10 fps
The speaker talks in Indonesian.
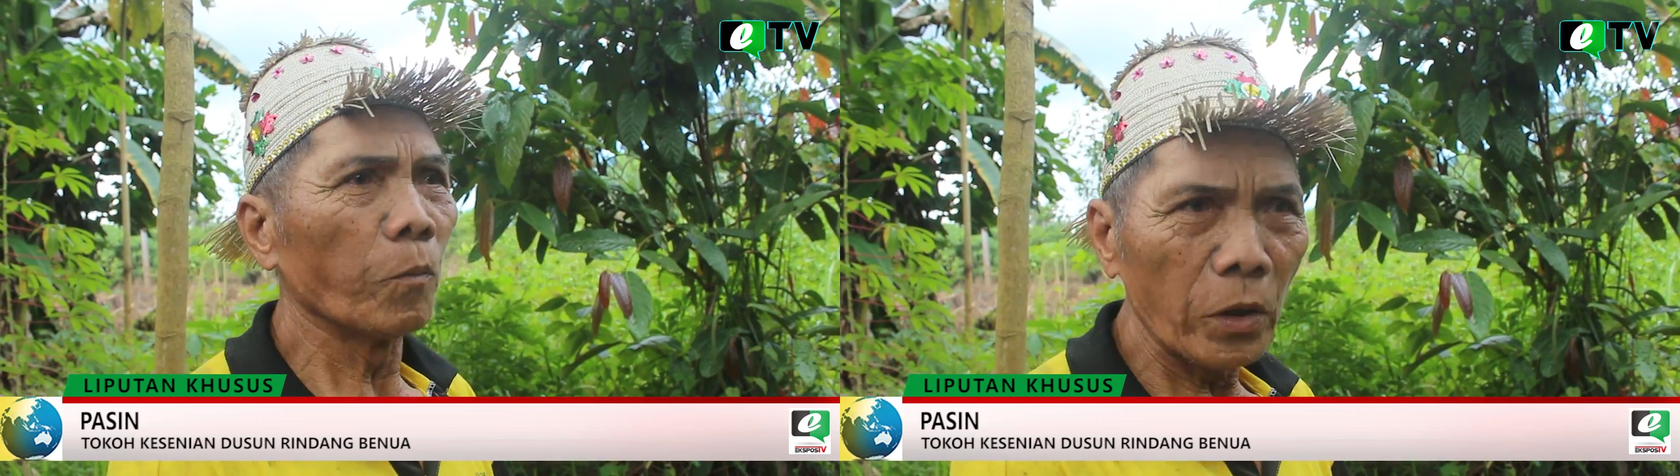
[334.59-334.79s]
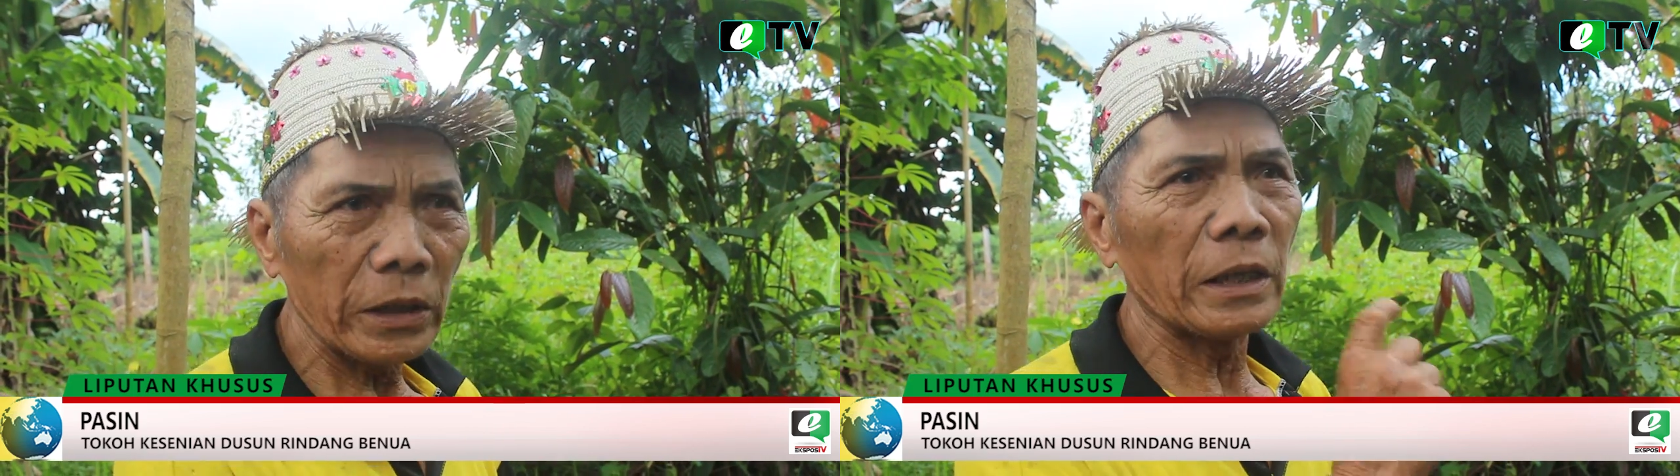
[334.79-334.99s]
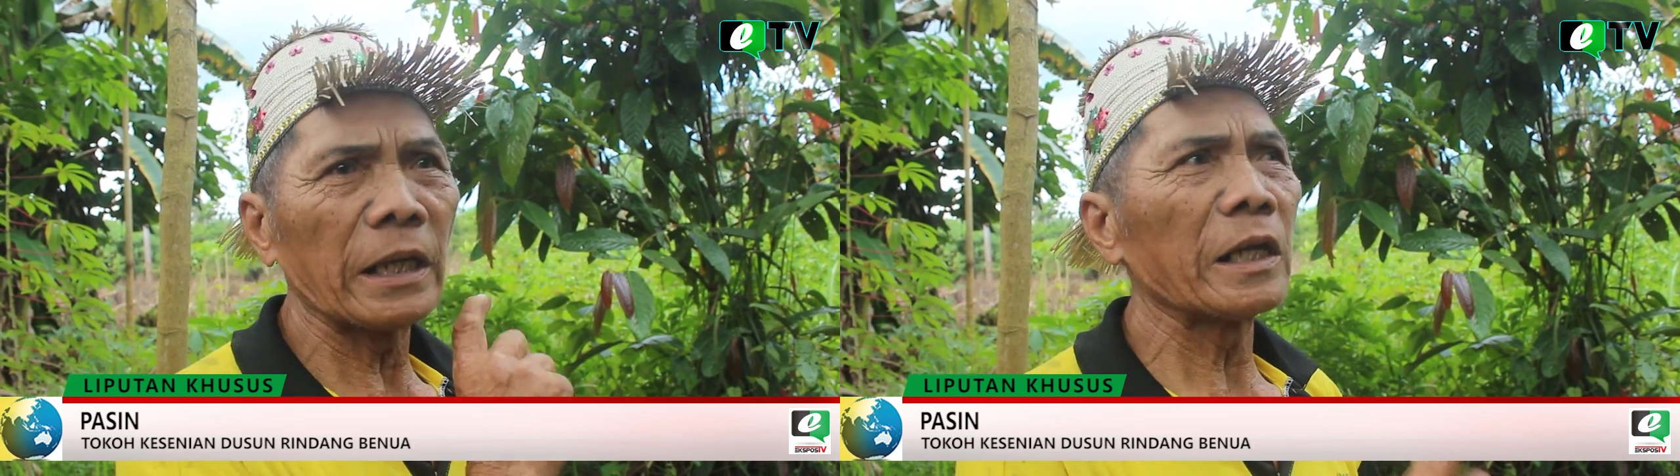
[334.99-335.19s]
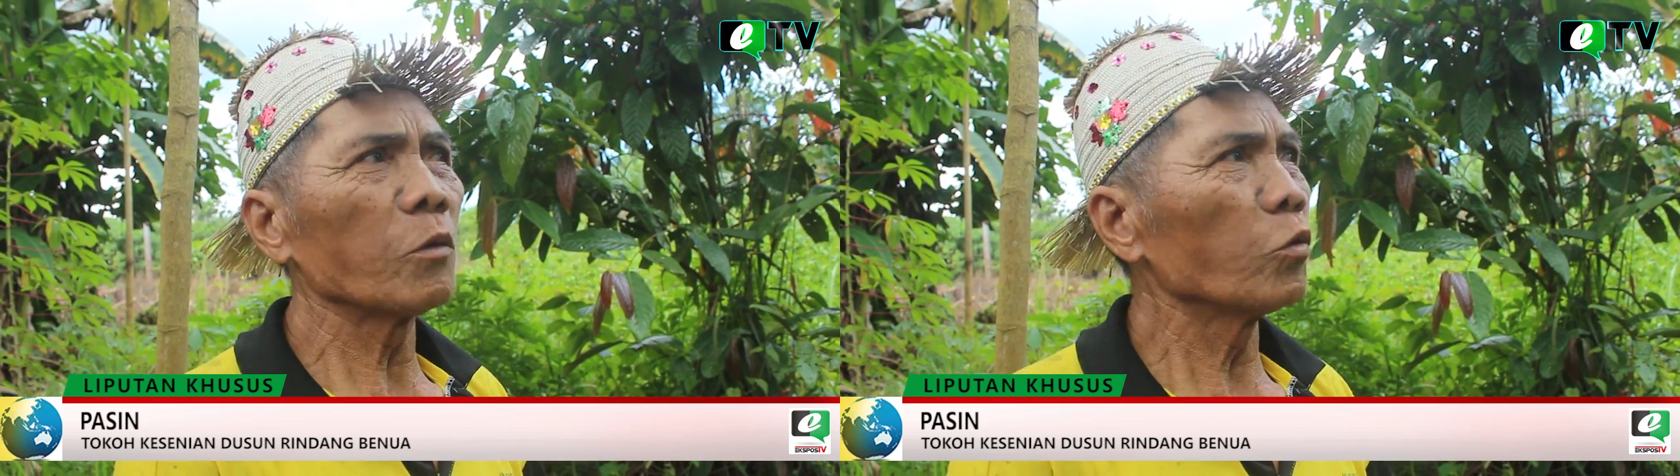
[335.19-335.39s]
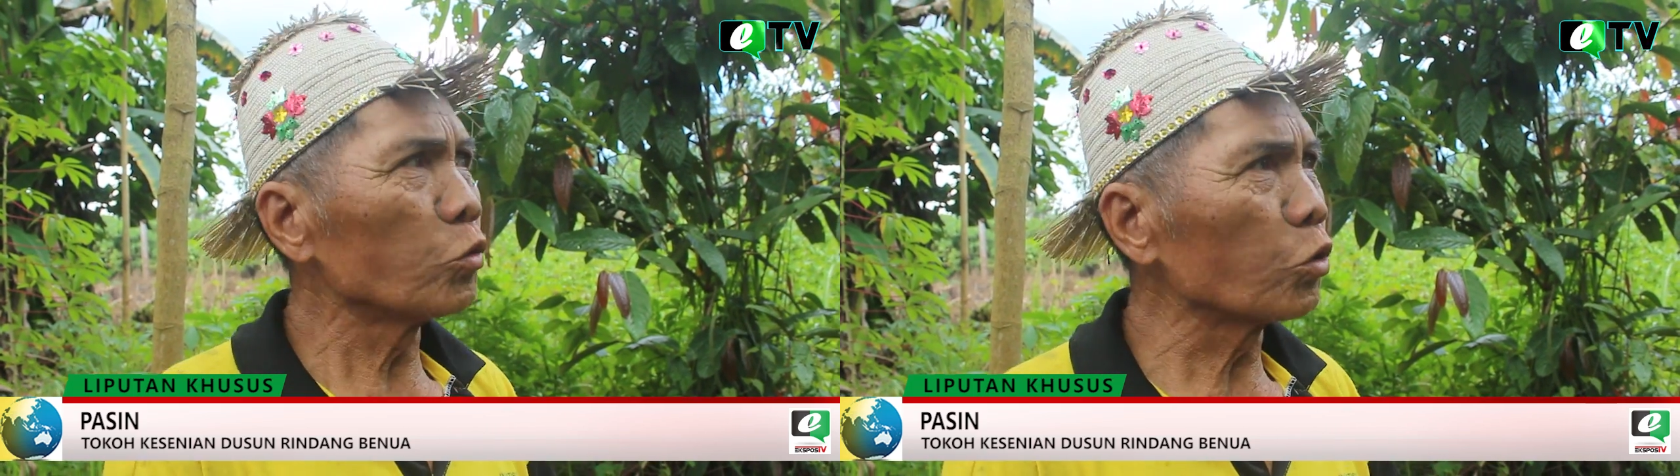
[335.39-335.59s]
buat ladang
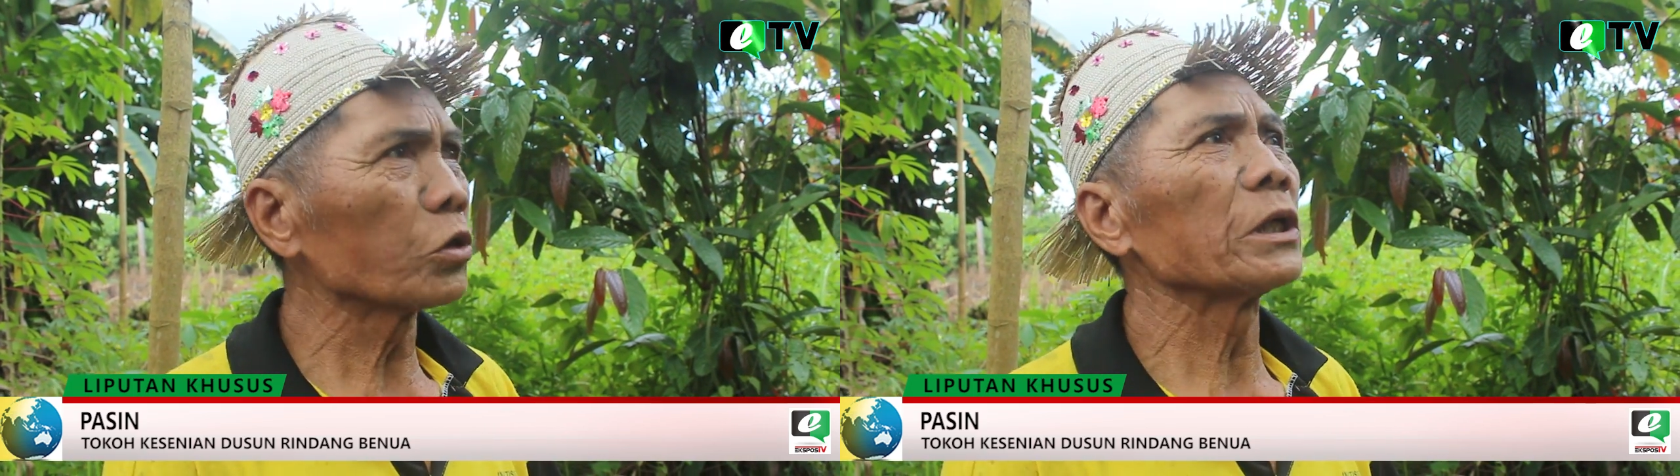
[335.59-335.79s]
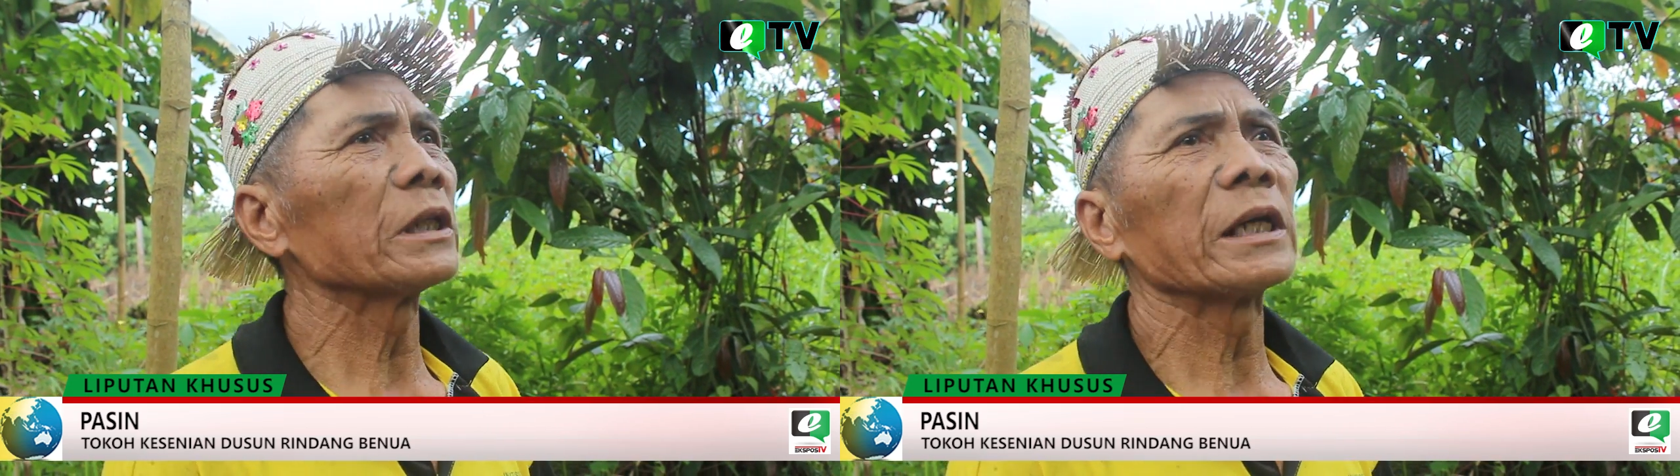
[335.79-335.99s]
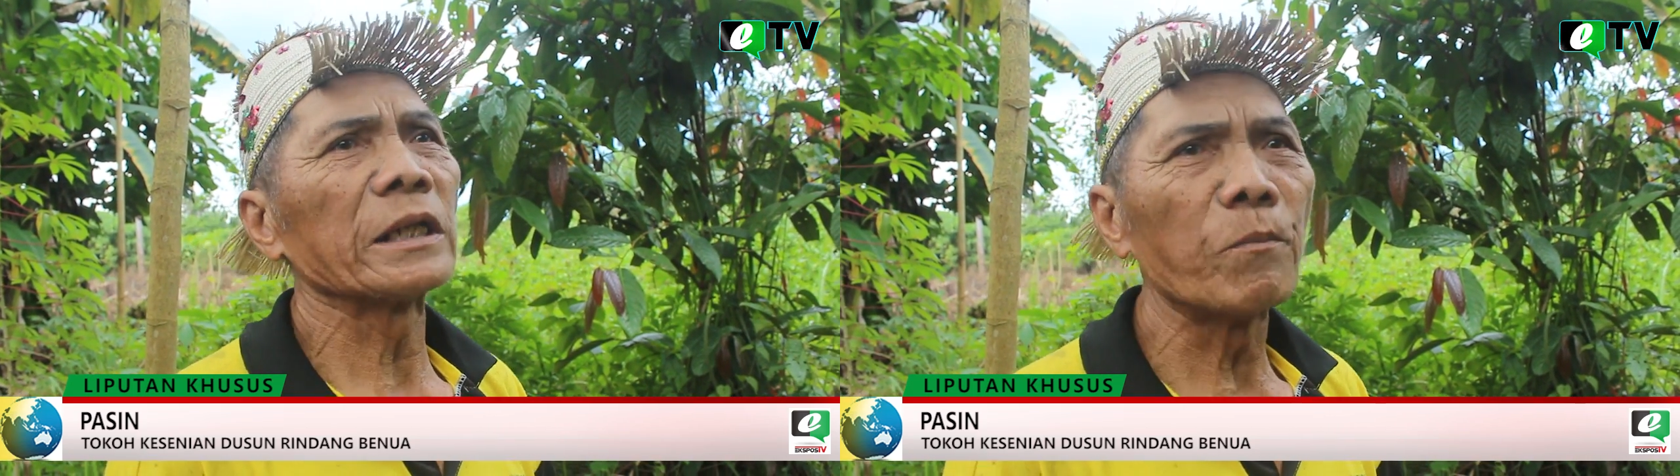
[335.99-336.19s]
untuk kita